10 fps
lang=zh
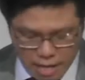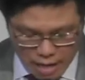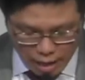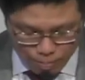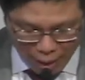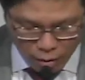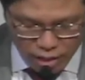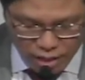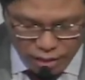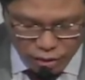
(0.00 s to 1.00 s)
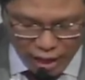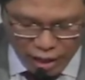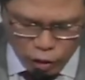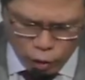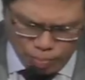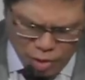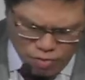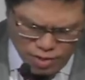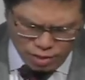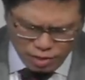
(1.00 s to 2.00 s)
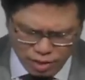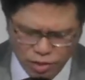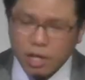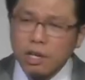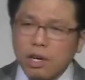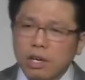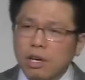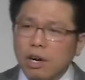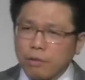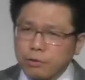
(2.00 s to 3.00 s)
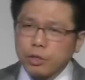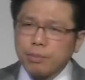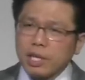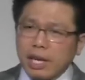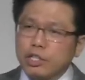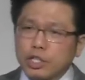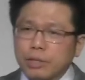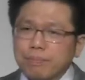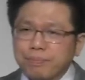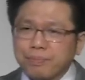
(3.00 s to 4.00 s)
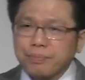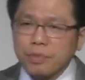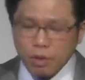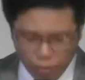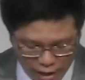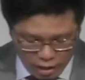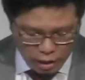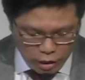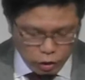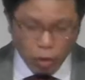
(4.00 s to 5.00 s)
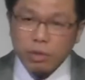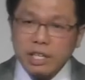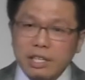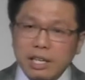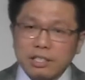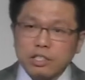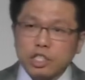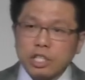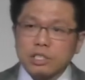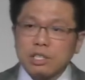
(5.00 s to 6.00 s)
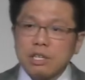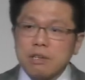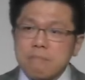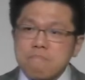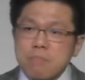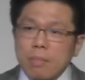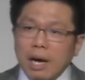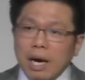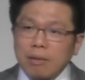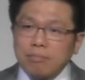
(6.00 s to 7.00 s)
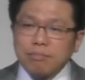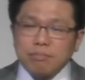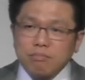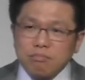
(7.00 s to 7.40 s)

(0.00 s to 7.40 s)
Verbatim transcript: 坦白的与我们分享他的经历，他如何的去亲身经历患难。